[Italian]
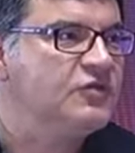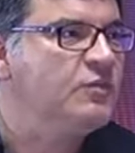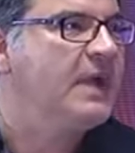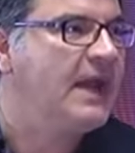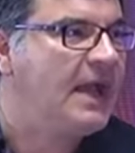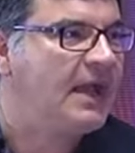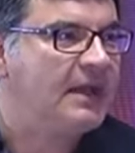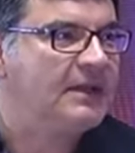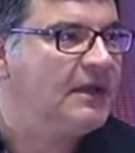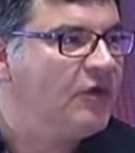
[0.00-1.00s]

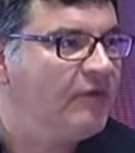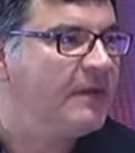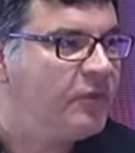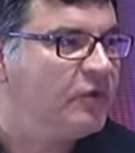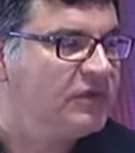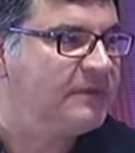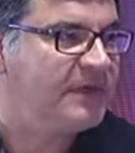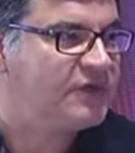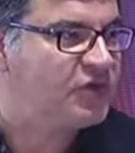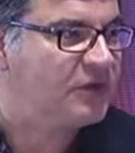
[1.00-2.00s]
superare di 9 punti
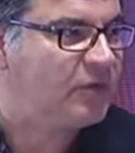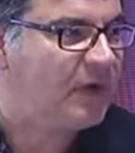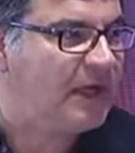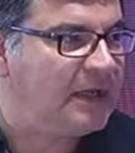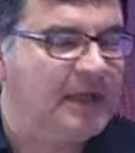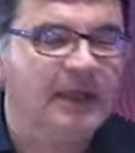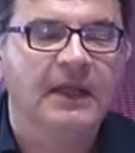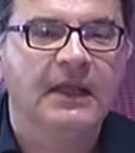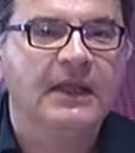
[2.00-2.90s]
percentuali sì.